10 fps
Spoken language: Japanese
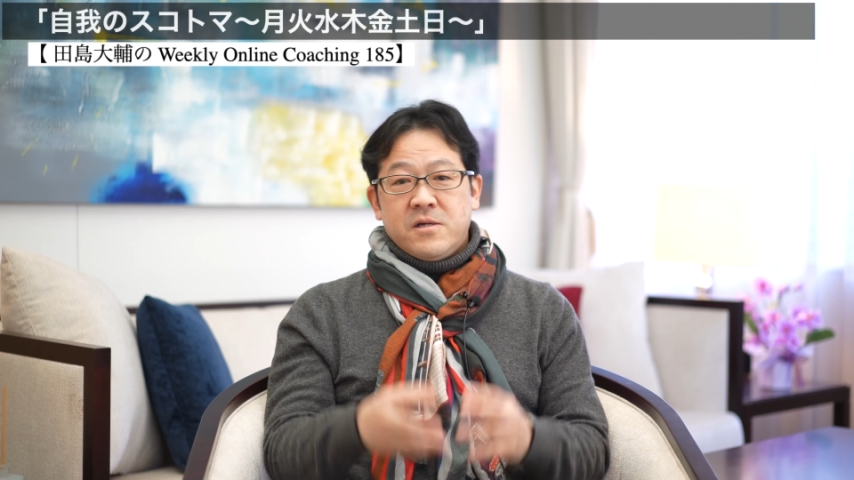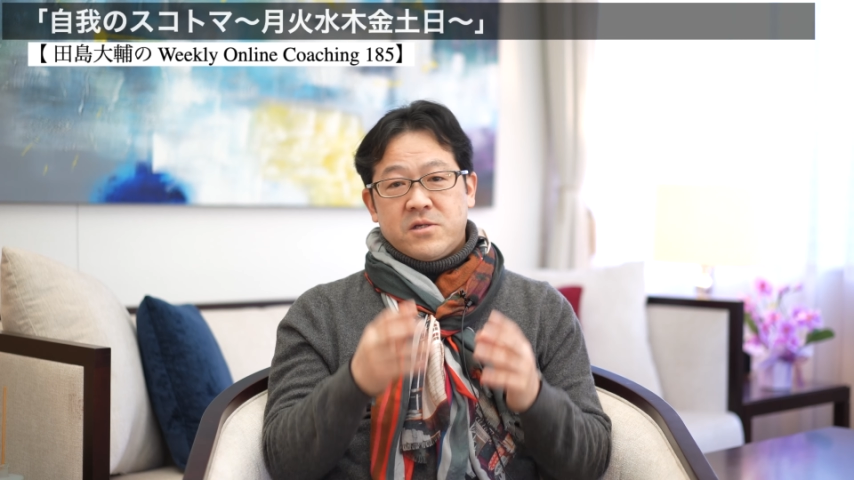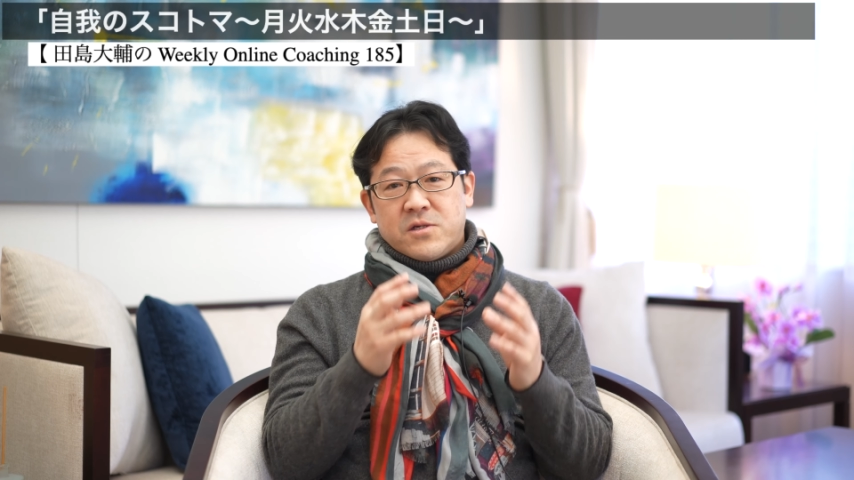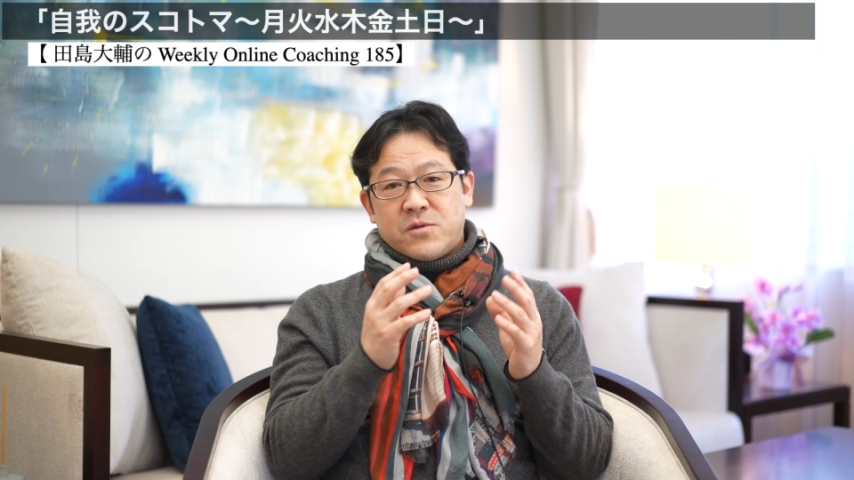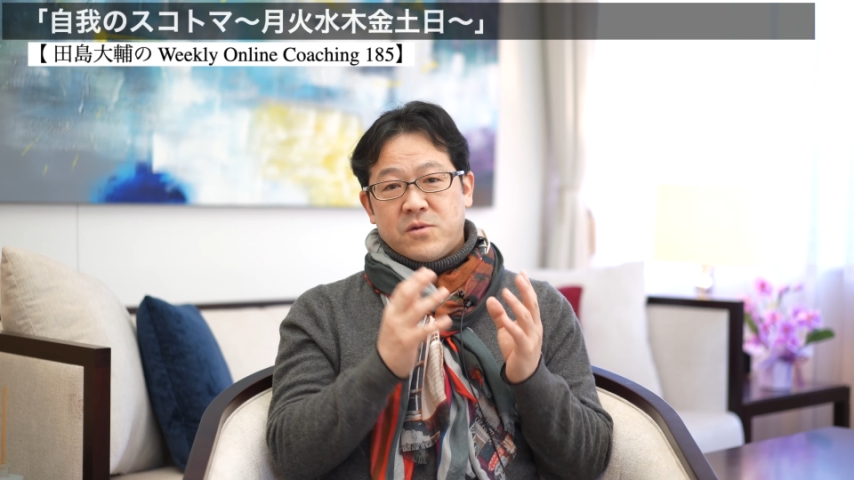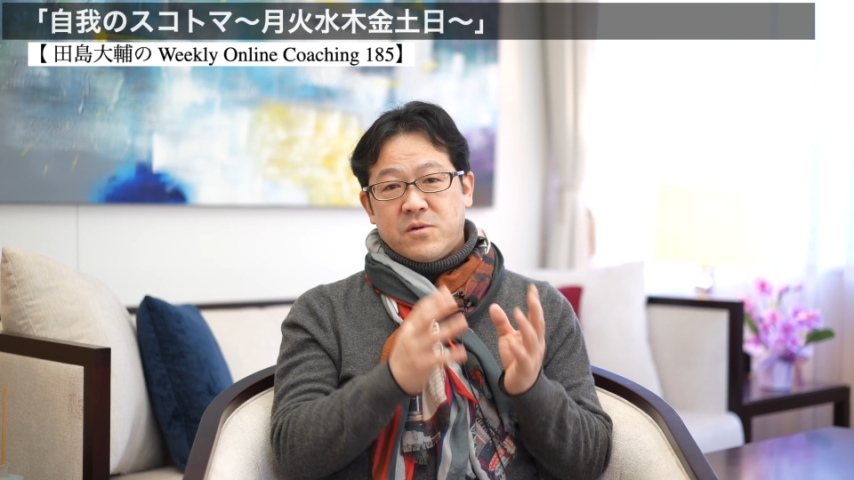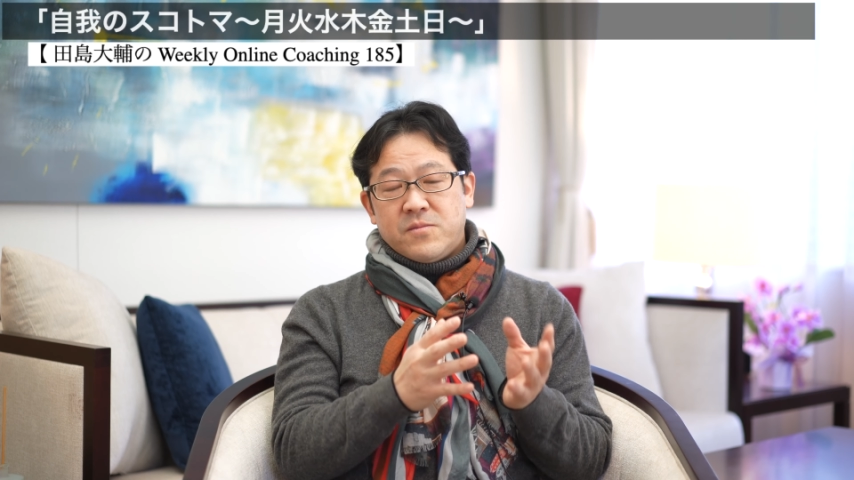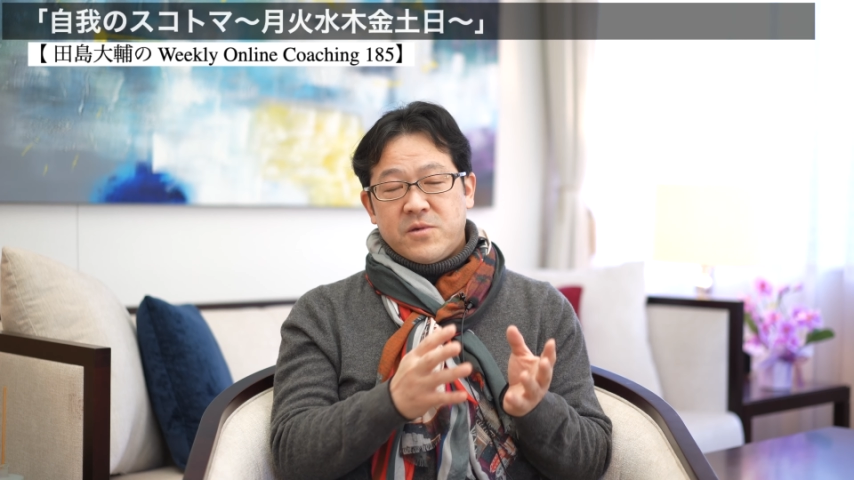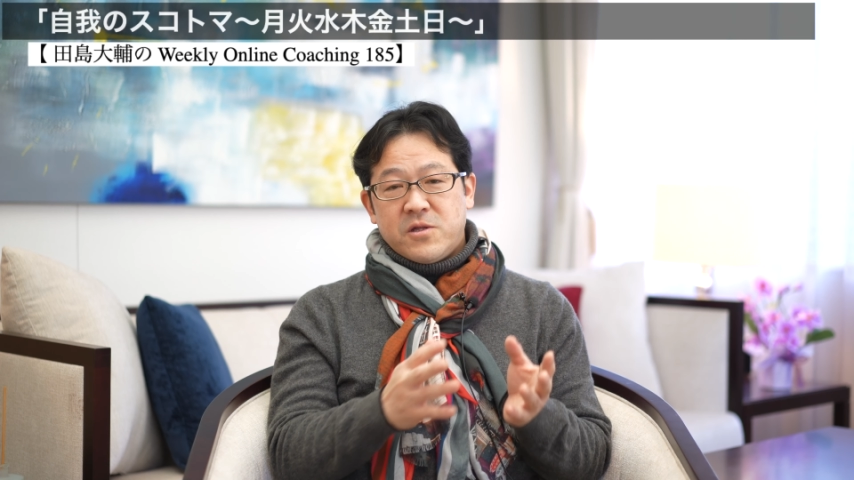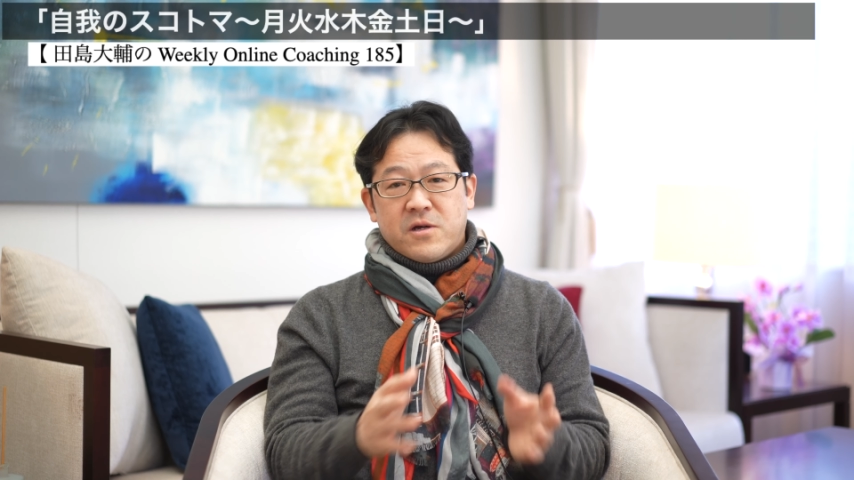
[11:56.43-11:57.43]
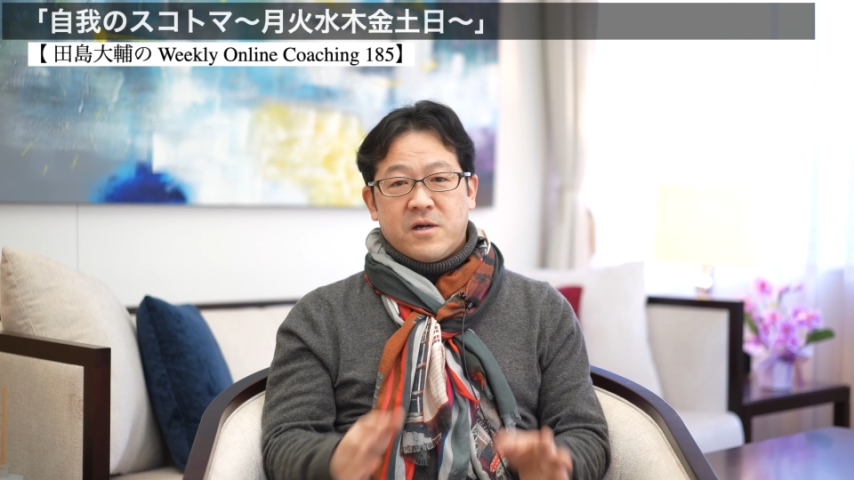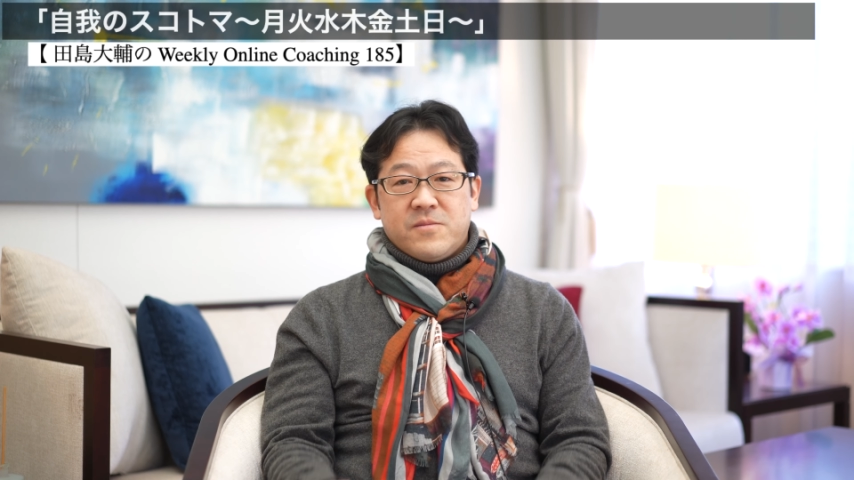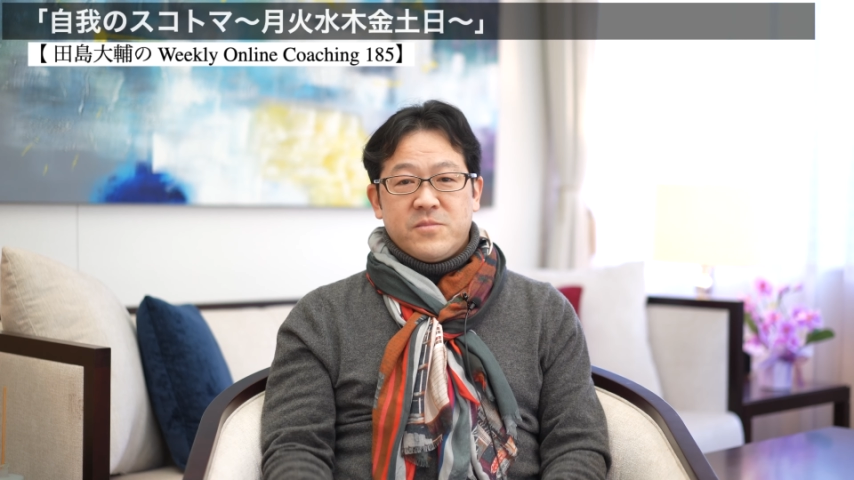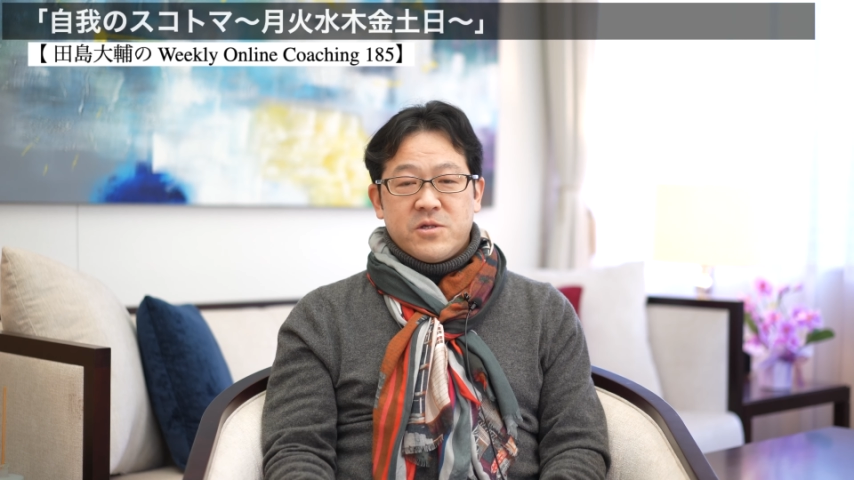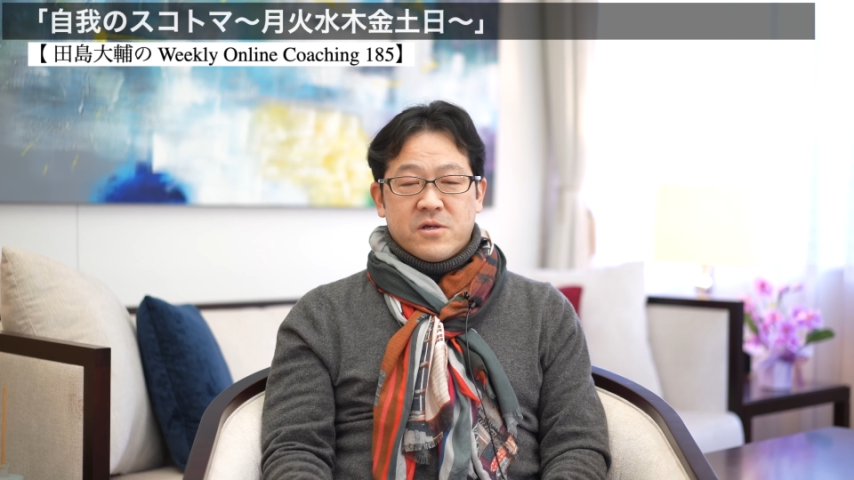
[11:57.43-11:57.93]
じゃあそれをみんな
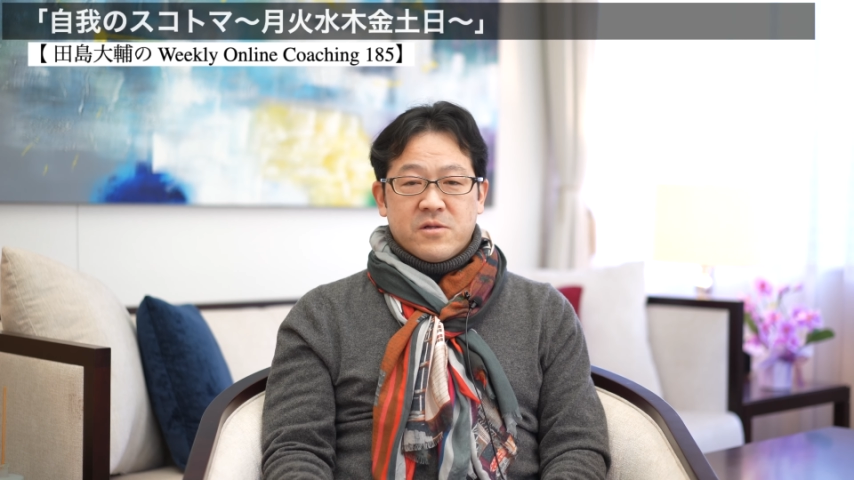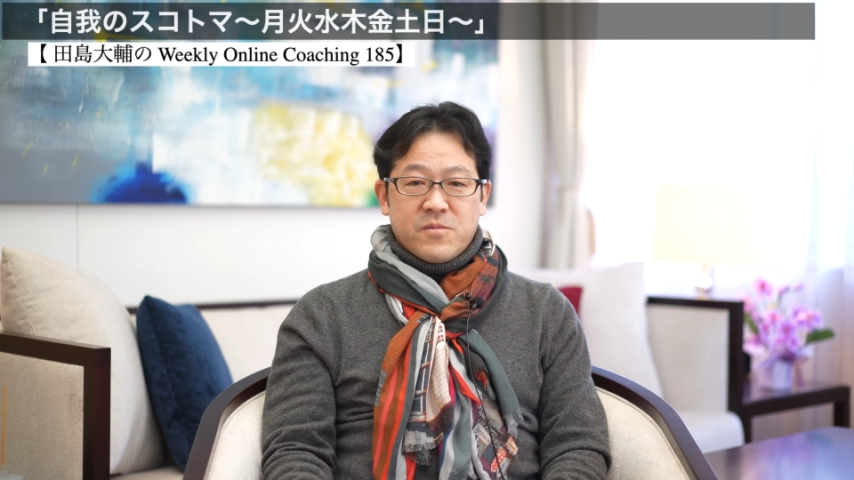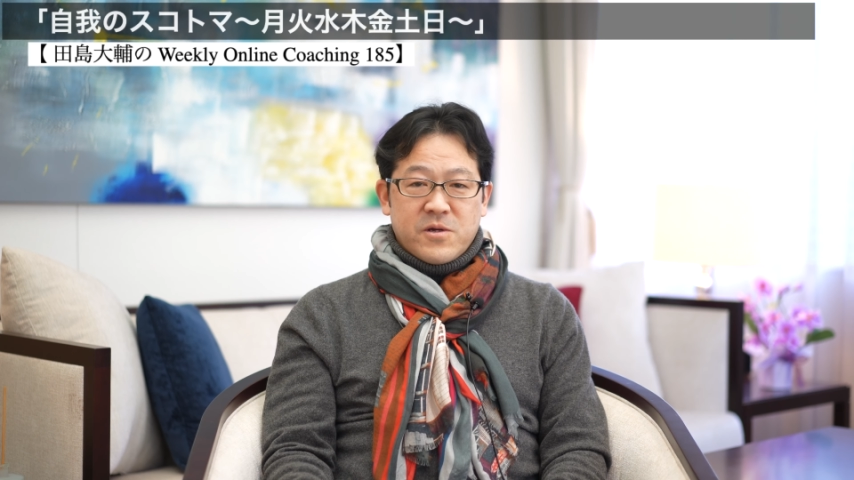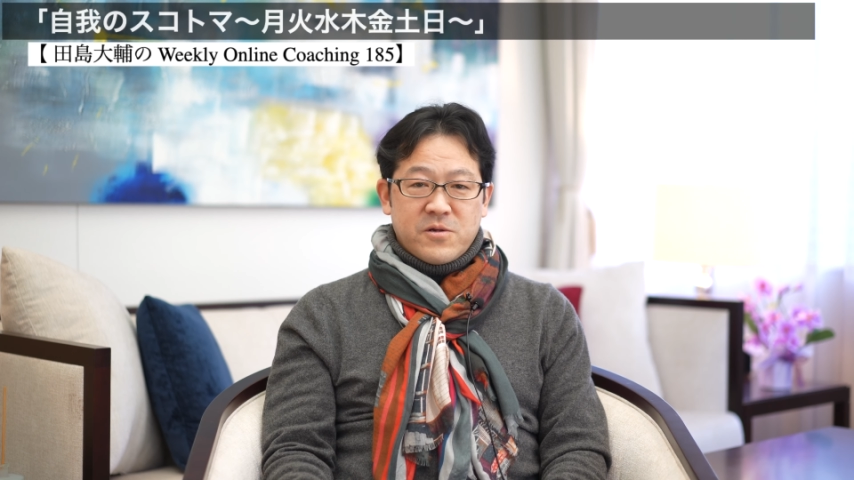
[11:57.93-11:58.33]
が水が飲め